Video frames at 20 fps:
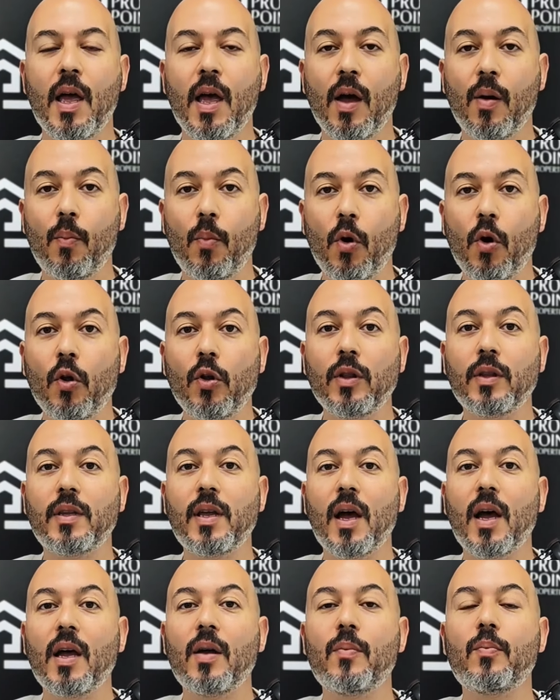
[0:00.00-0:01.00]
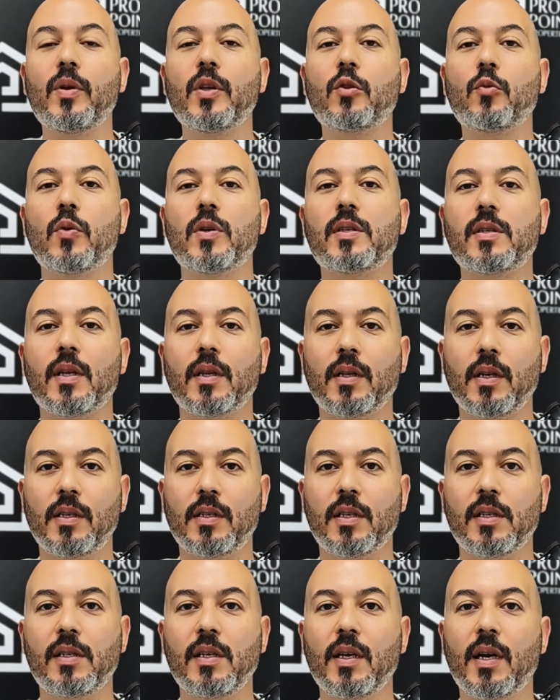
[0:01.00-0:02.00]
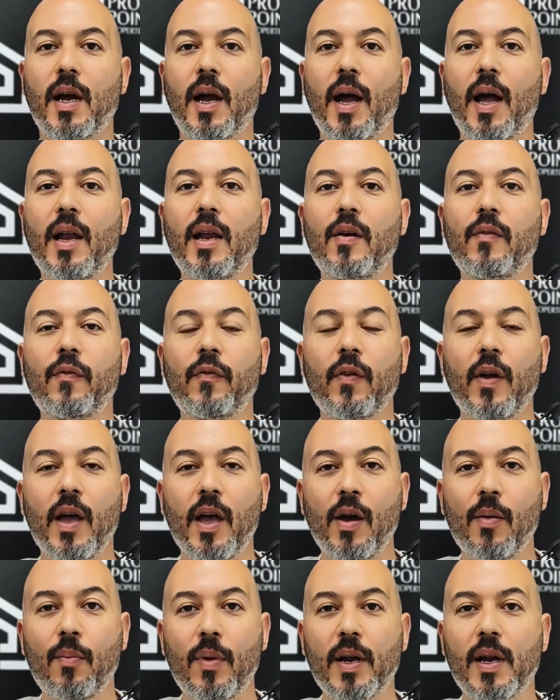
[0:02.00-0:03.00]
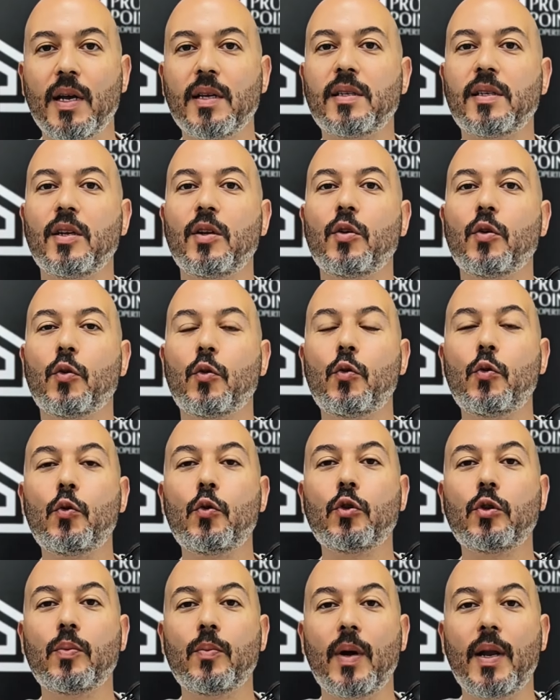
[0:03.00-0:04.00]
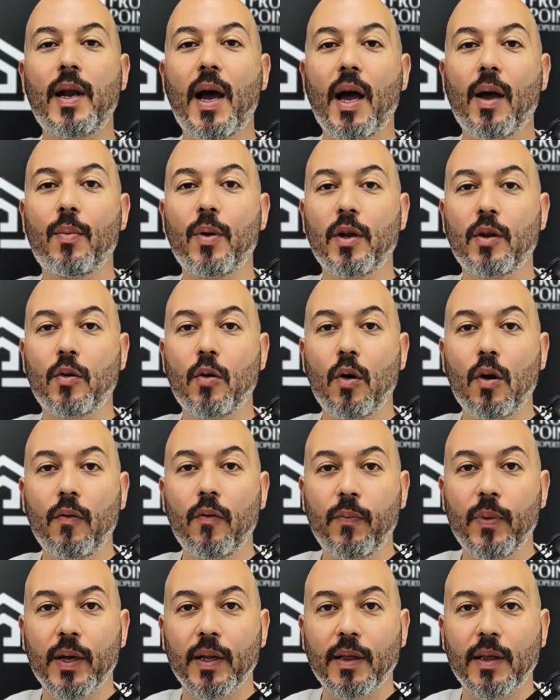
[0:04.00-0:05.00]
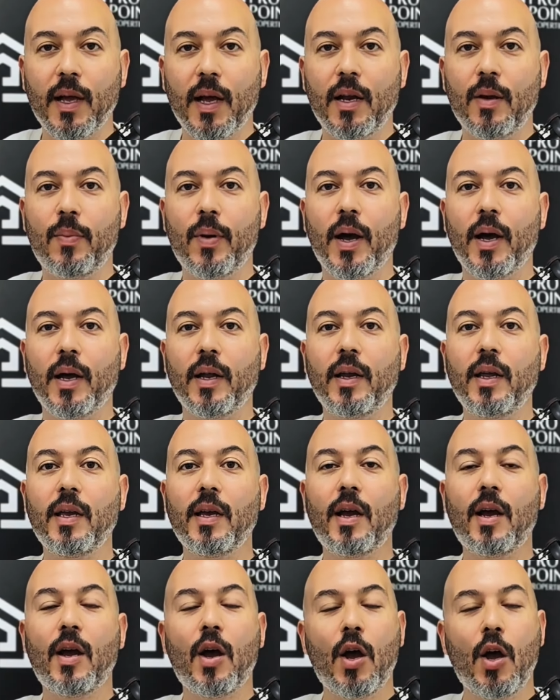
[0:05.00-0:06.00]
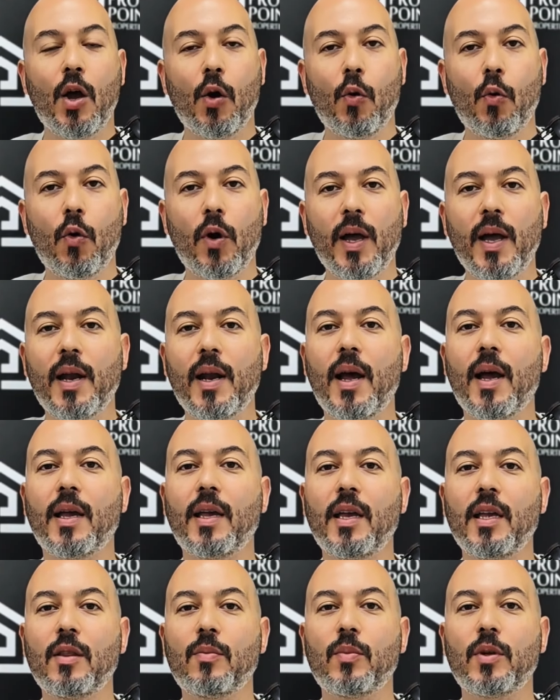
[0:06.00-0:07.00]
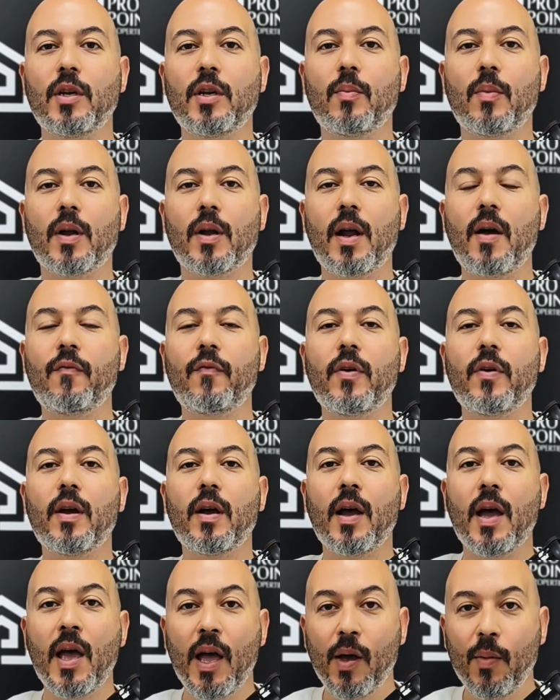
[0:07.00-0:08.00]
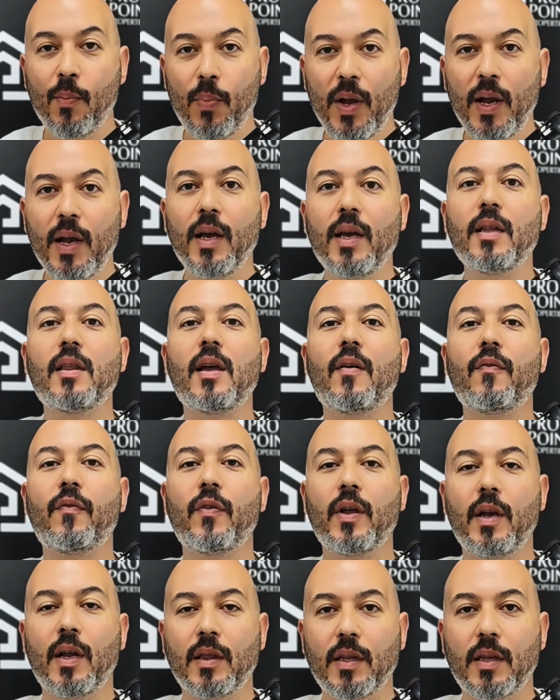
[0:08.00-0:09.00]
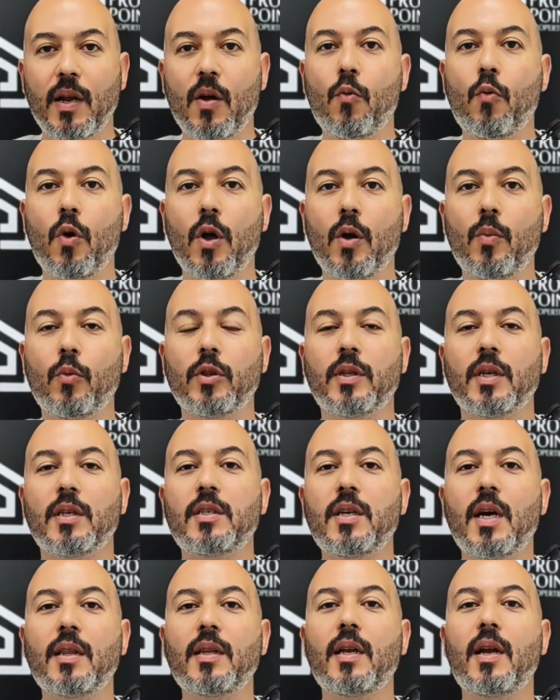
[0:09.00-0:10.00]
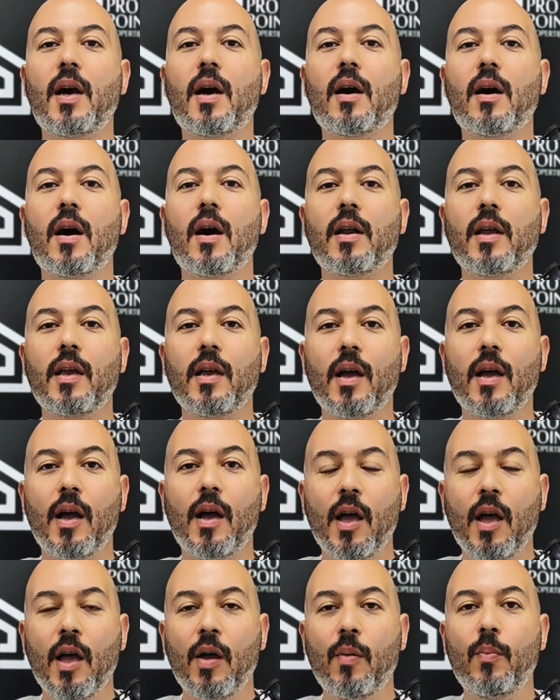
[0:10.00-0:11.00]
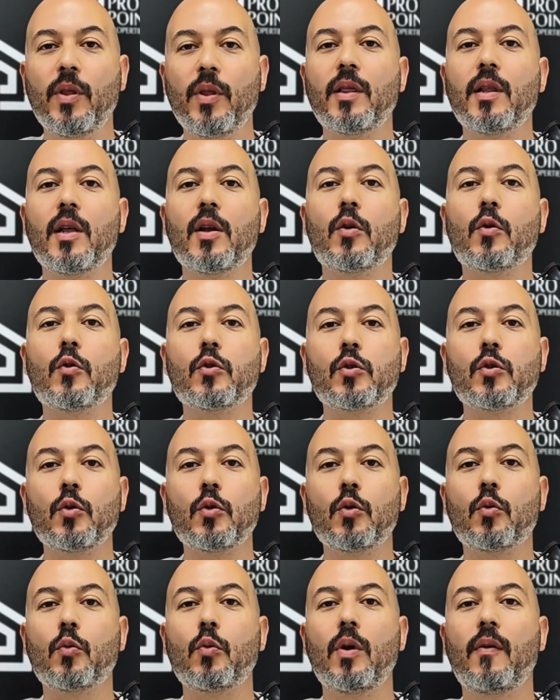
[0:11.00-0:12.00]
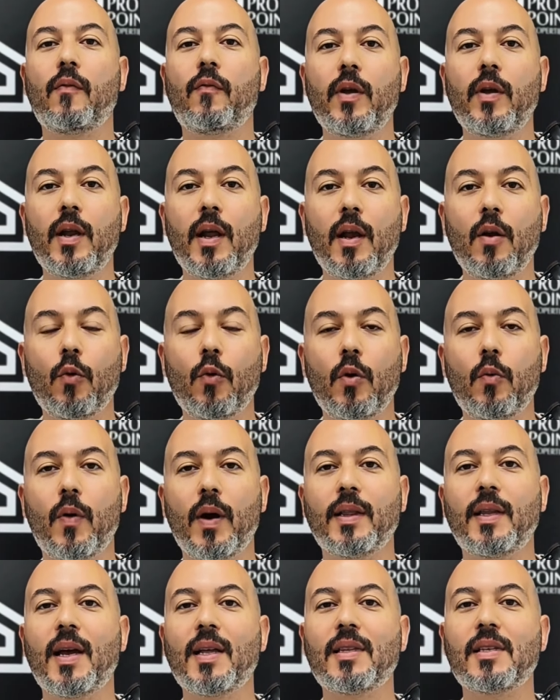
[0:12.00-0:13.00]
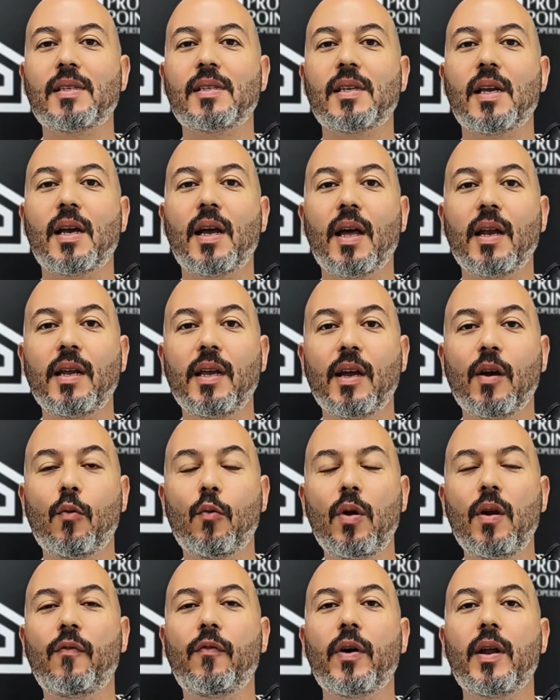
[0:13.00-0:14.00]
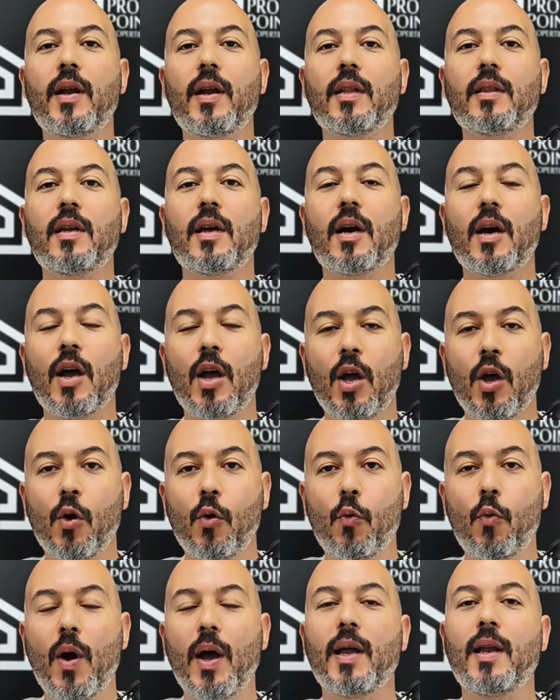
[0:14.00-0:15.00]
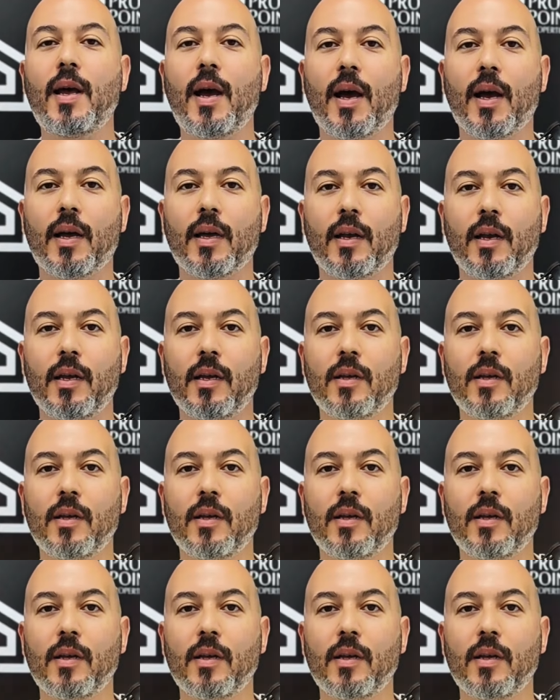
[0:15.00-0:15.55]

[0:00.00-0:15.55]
مول ضخم بيتوسط الجزيرة ألف مراسي اليخوت ملاعب الجولف بإطلالة بحرية وغيرها أكيد من المرافق بالإضافة إلى تنوع المنتجات العقارية مثل القصور والفلل والوحدات السكنية والفنادق والى اخره.